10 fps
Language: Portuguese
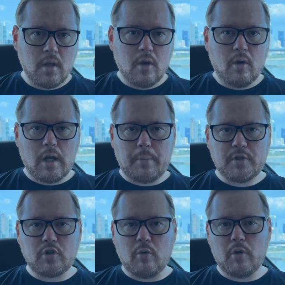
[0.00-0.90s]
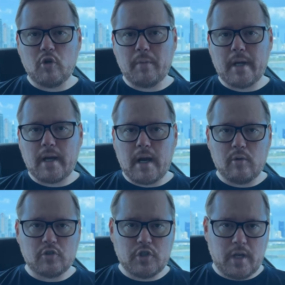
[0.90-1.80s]
Olá pessoal, meu nome é
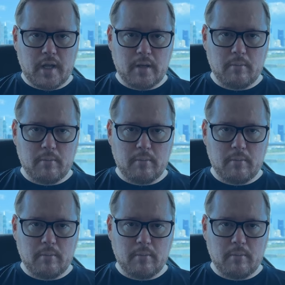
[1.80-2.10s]
Carlos Schreier,